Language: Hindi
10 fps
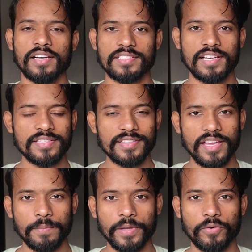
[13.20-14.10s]
चांसेस
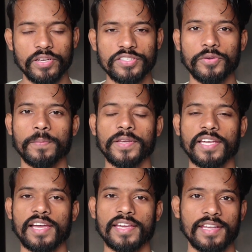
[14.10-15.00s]
हैं आपके कॉलेज रीओपनिंग
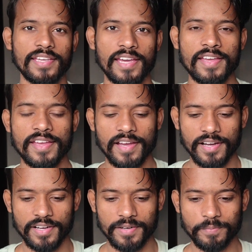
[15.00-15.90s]
का या नहीं है
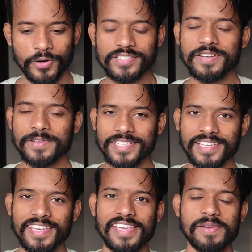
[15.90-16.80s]
आ, बहुत सारे बच्चे
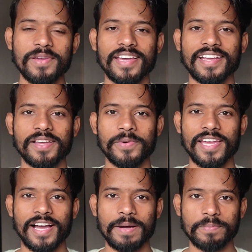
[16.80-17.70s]
देखिए ये भी कहेंगे कि
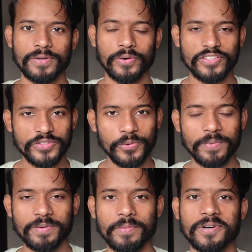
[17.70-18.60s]
भैया आप कॉलेज
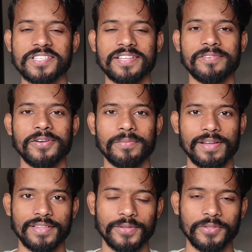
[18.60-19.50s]
रीओपनिंग को बहुत ज़्यादा वीडियो
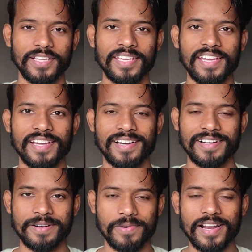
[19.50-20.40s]
बनाते हो तो देखिए
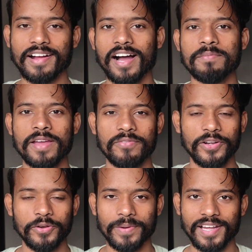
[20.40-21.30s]
हमारा काम है
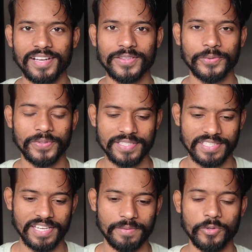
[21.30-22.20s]
वीडियो बनाना तो
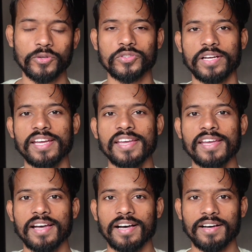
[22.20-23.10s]
इसलिए हम लोग जो है
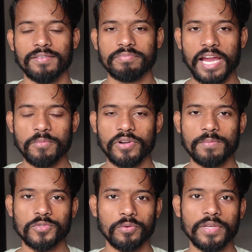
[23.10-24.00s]
टाइम टू
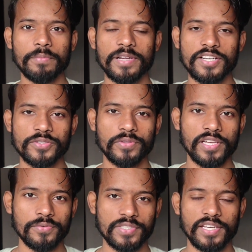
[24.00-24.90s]
टाइम जो भी अपडेट्स होती
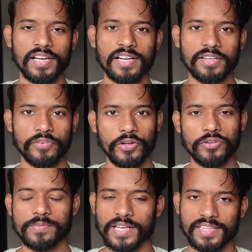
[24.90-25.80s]
हैं उसके रिगार्डिंग
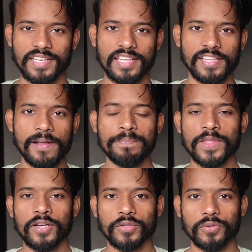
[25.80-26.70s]
वीडियोज़ बनाते रहते हैं
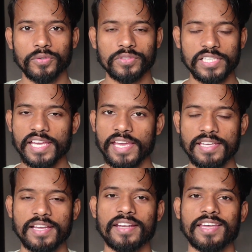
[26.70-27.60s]
तो चलिए
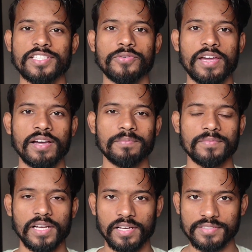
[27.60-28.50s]
एक एक करके जो है
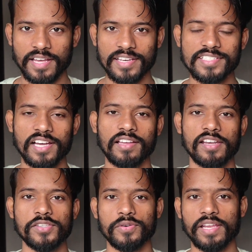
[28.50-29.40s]
हम सारी
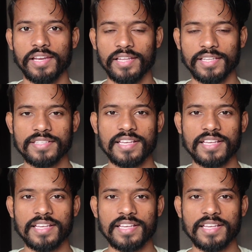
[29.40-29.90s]
जानकारी जो है ले लेते